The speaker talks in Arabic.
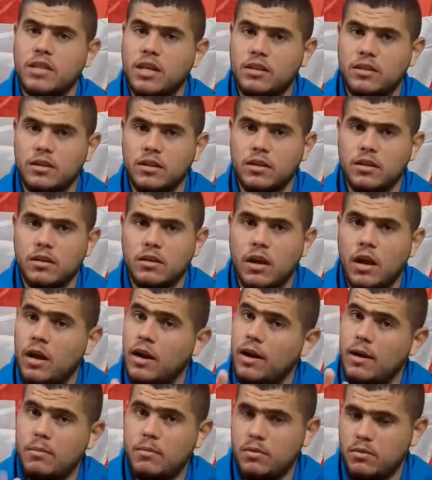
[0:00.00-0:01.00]
يصدق
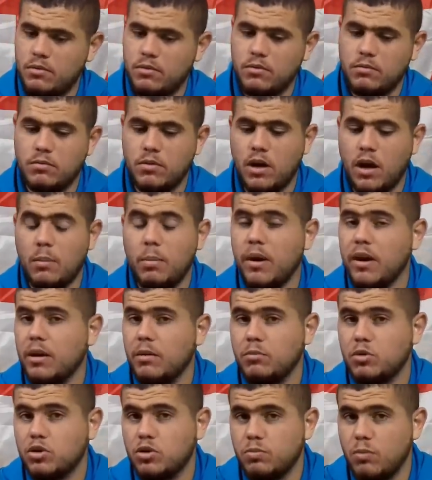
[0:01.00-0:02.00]
انا
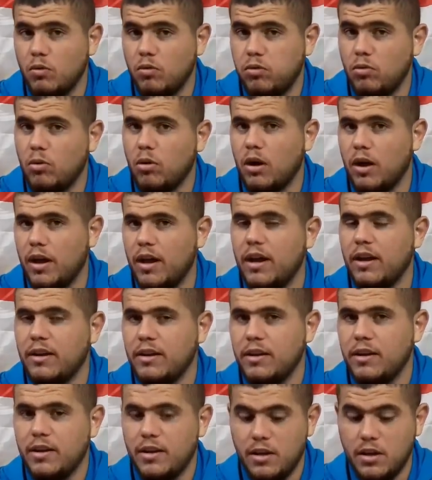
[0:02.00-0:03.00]
اخباري مش موثوقه
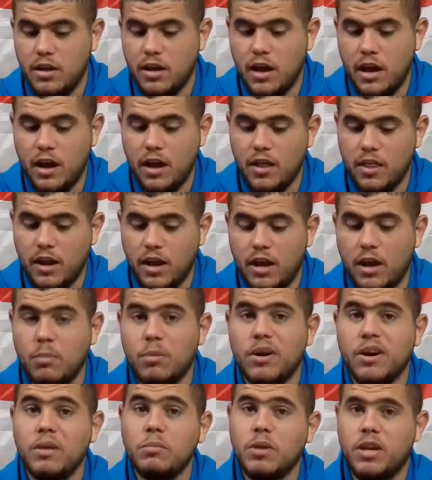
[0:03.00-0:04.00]
يعني هذا
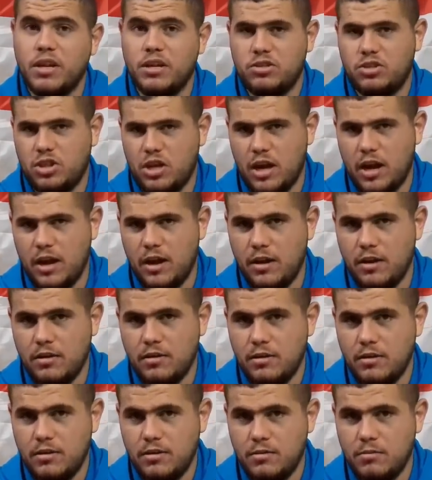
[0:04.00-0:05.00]
الخبر يمكن اشاعه
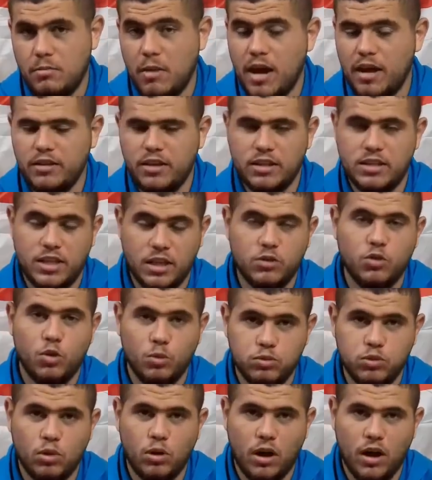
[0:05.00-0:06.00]
ما حدا
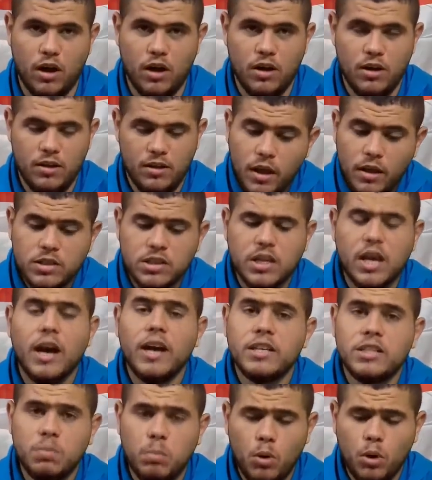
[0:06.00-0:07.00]
يصدقه بسرعه
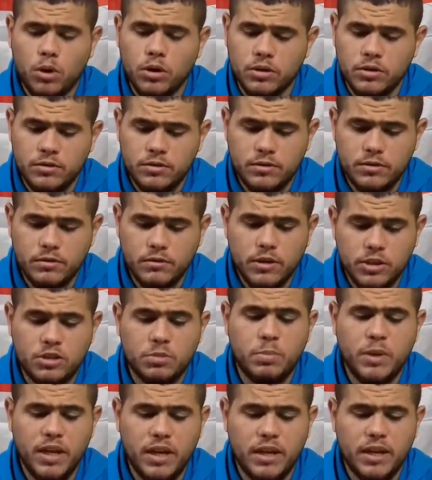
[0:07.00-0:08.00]
سكاي سبورت
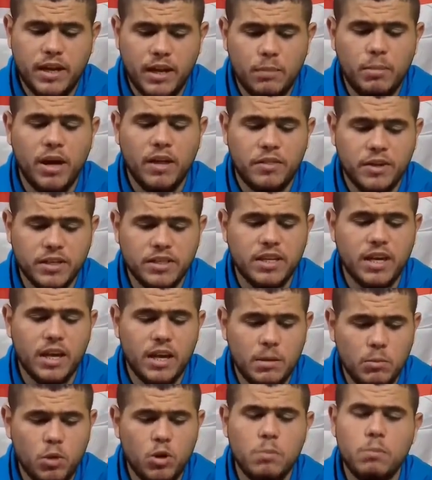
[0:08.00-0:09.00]
اشبيليا يبعث
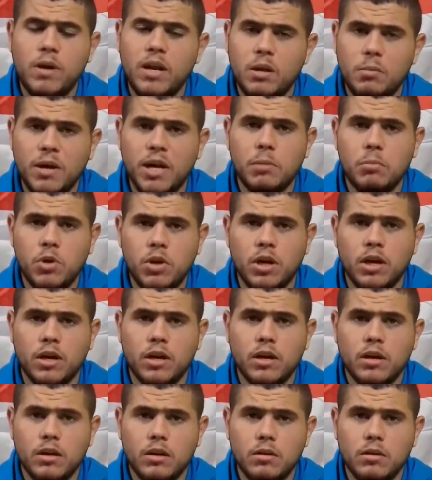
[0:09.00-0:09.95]
رساله مهمه لبايرن ميونخ